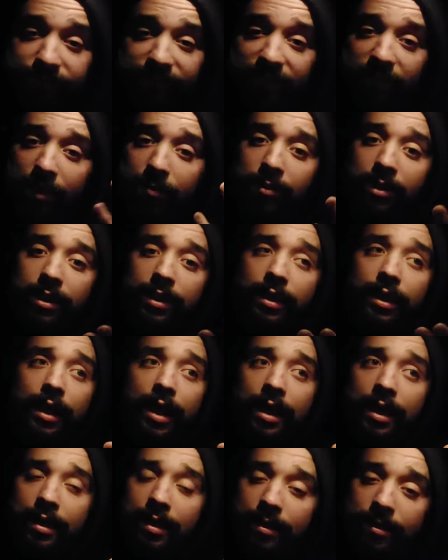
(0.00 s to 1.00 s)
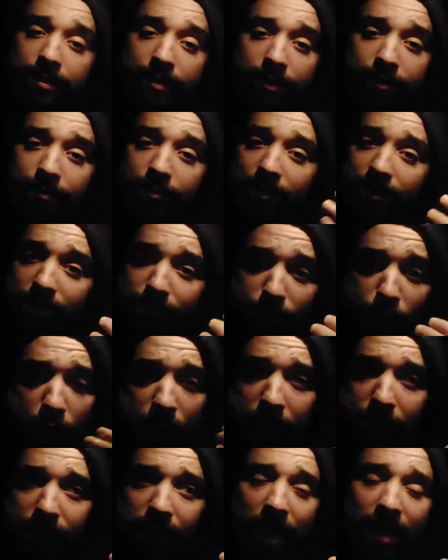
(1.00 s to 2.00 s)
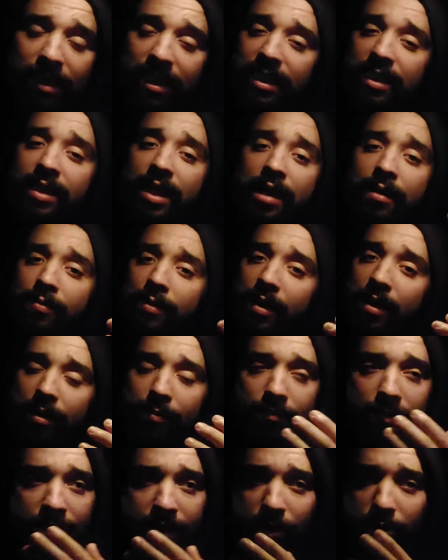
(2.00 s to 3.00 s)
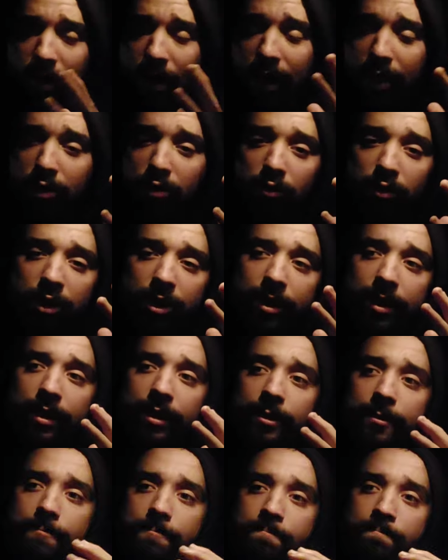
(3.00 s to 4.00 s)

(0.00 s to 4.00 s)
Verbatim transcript: فهمتي راه المهم داز دابا هي والارجنتين